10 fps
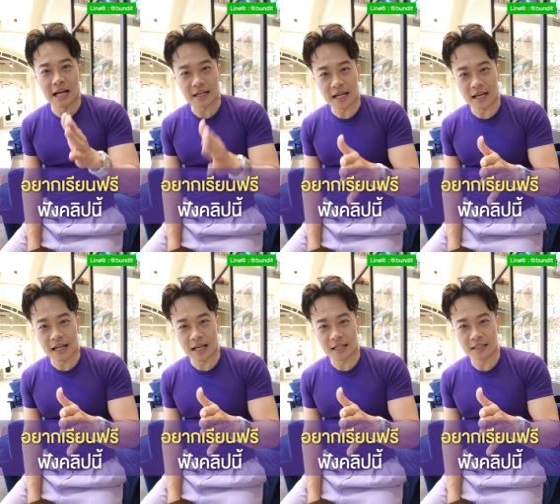อยากได้
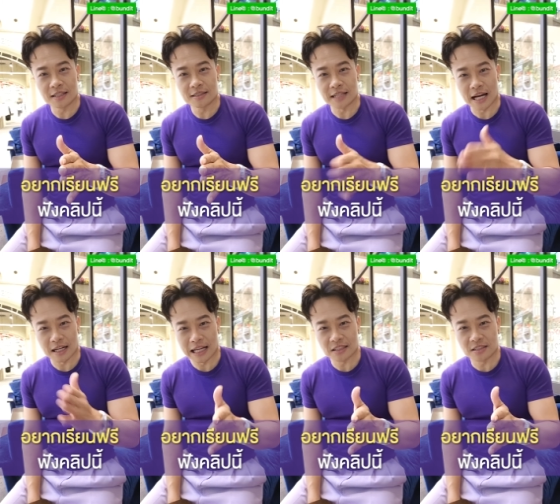อะไร
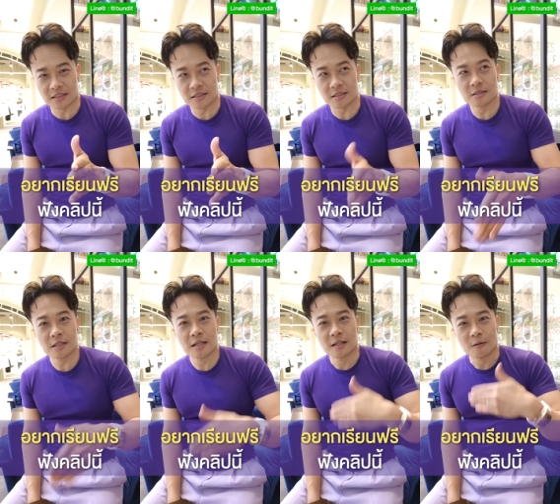ทางลัดคือ
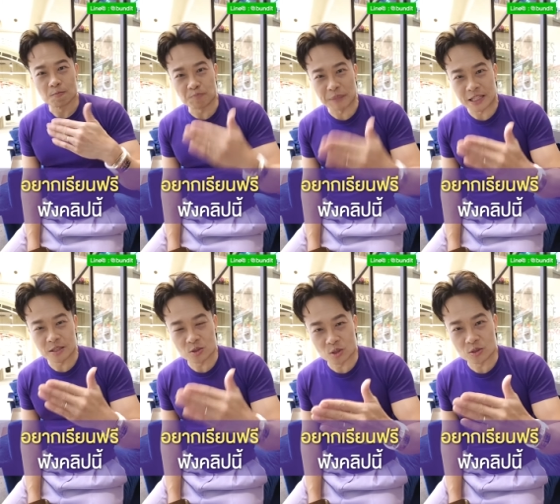เป็
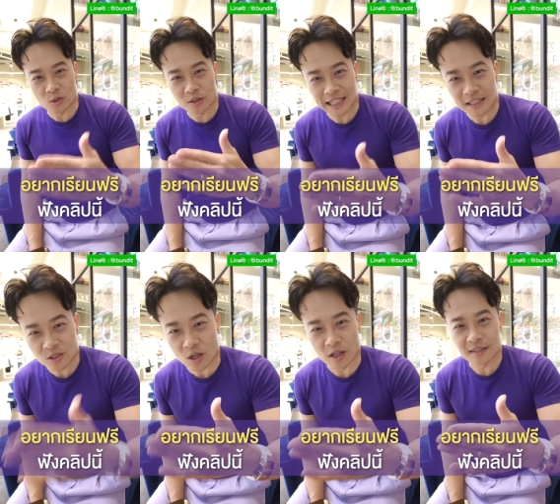นคน
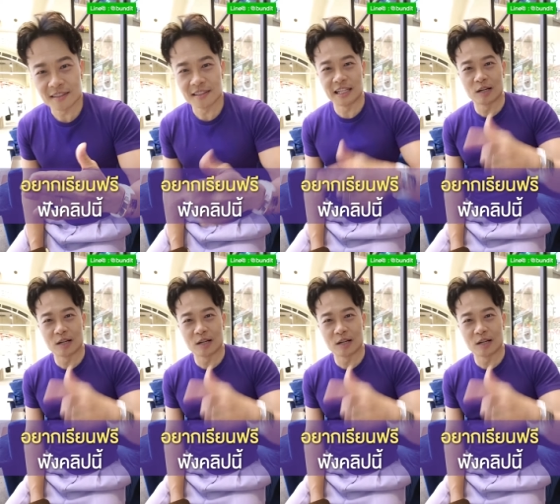นั้นก่อน